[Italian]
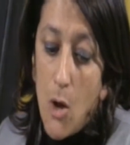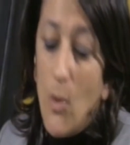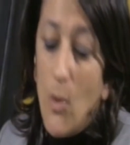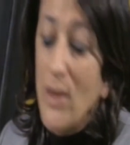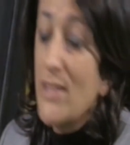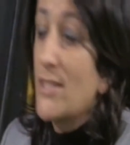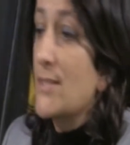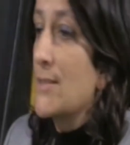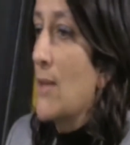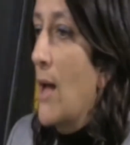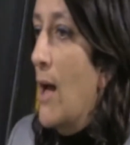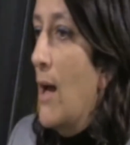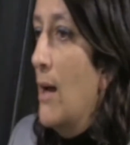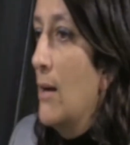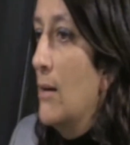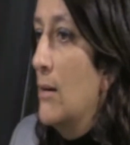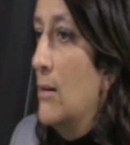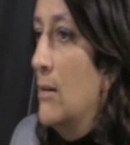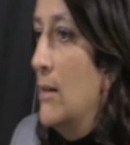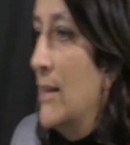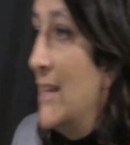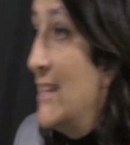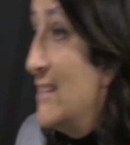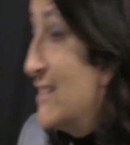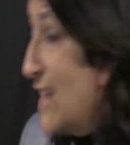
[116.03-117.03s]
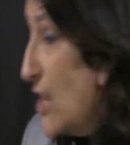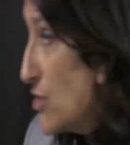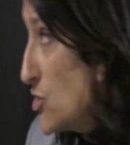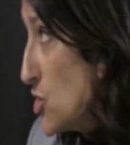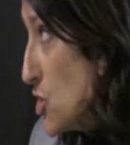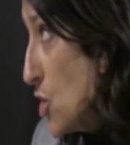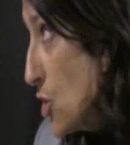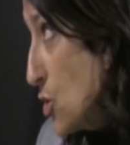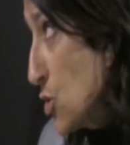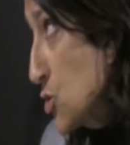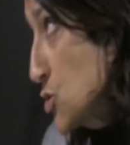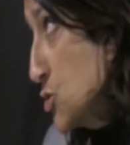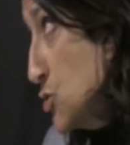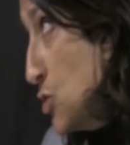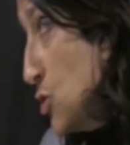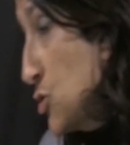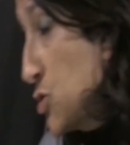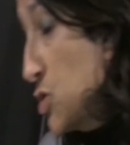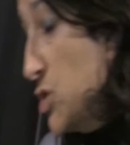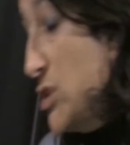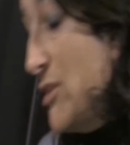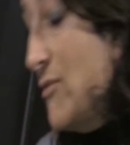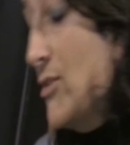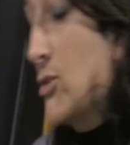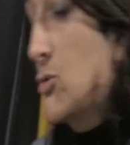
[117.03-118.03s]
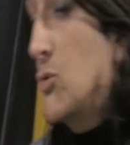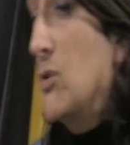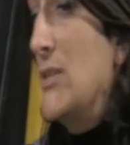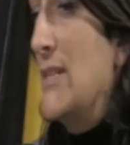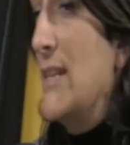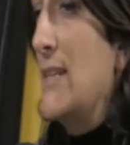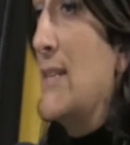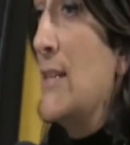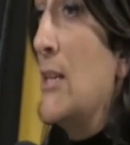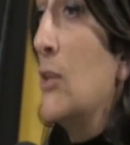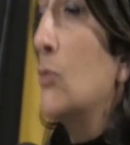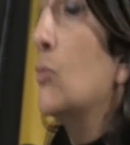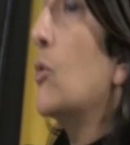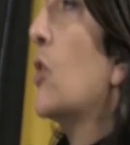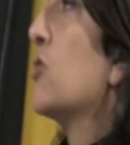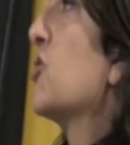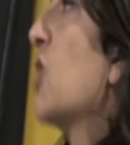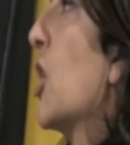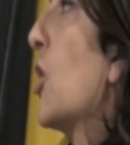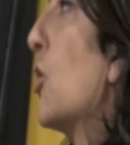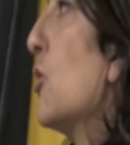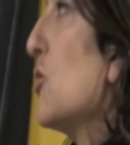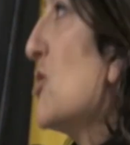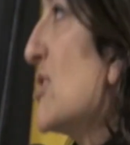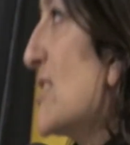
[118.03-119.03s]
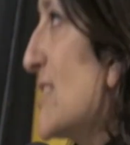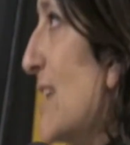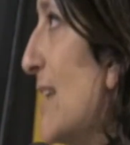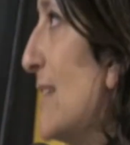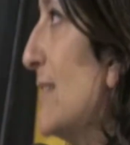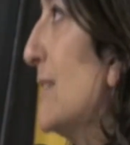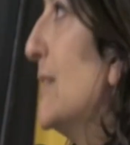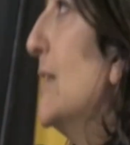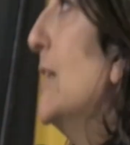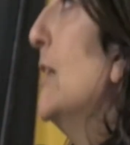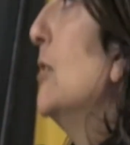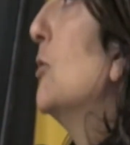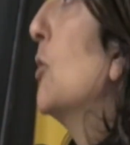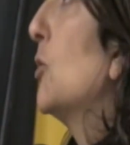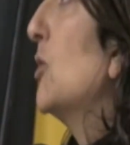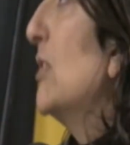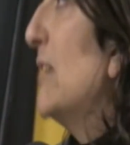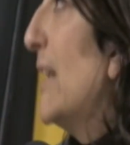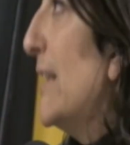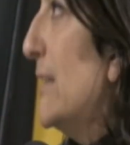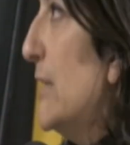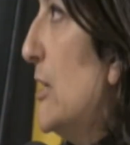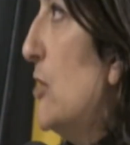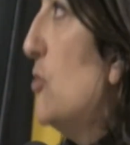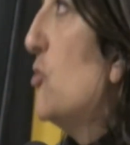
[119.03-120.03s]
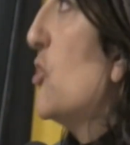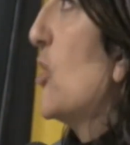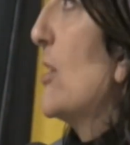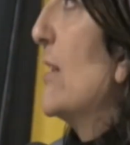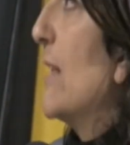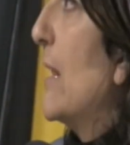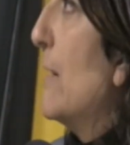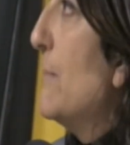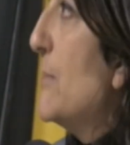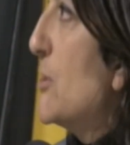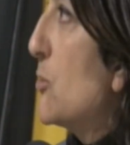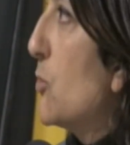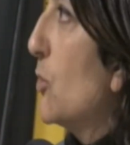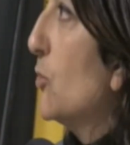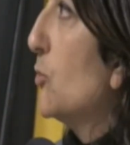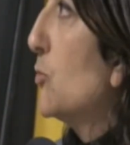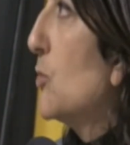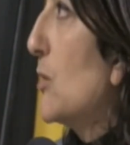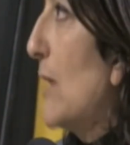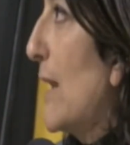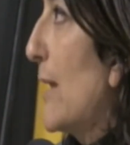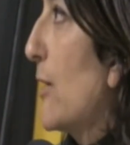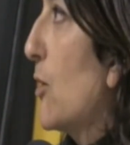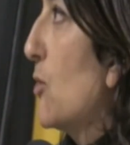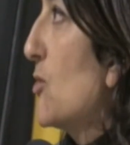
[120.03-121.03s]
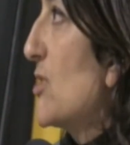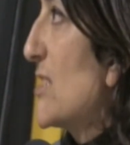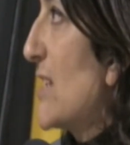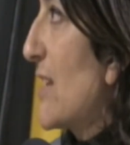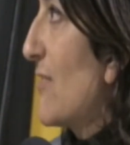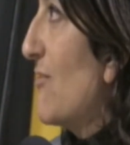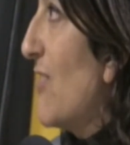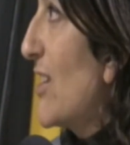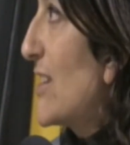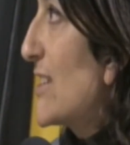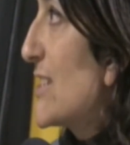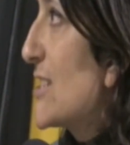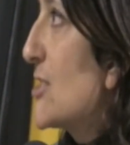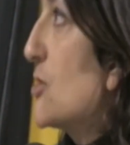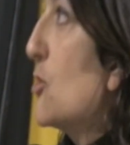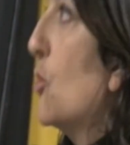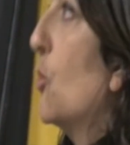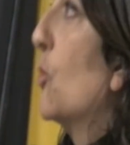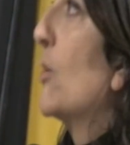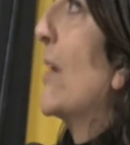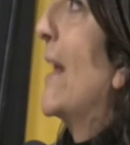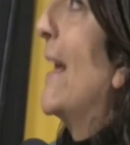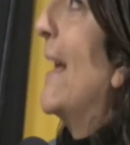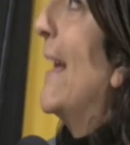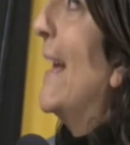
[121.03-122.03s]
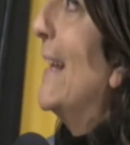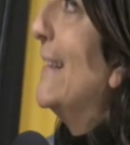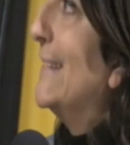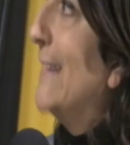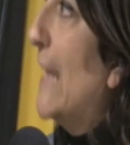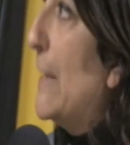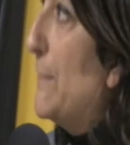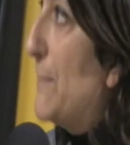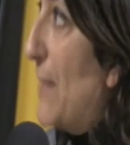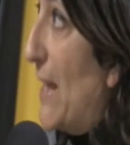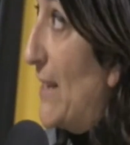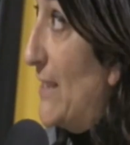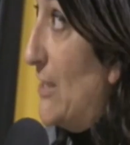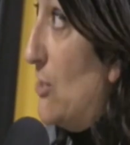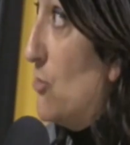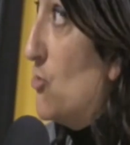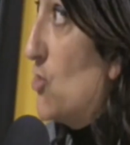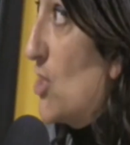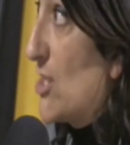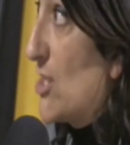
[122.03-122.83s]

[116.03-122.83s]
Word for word: Questa eh, indagine conoscitiva sui siti natura ci ha consentito di redigere delle misure di tutela e conservazione e dei piani